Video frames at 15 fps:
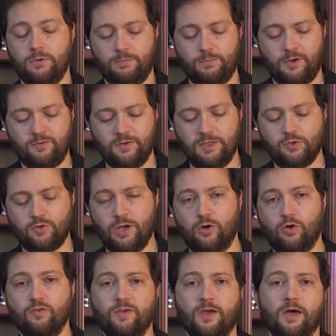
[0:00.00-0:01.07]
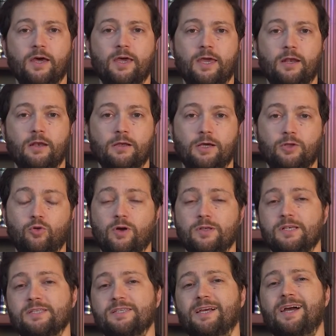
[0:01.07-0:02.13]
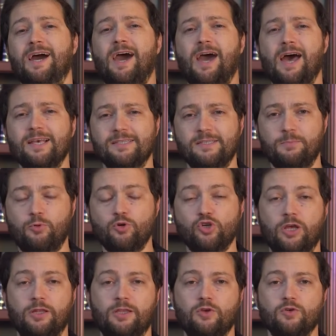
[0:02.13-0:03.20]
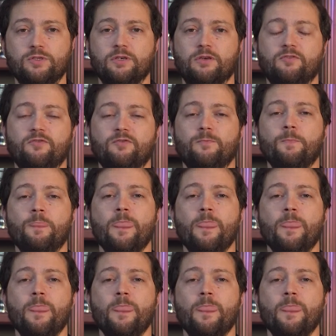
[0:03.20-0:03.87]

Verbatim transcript: первенец у Якова и Рахель, который родился гораздо позже, это Йосеф –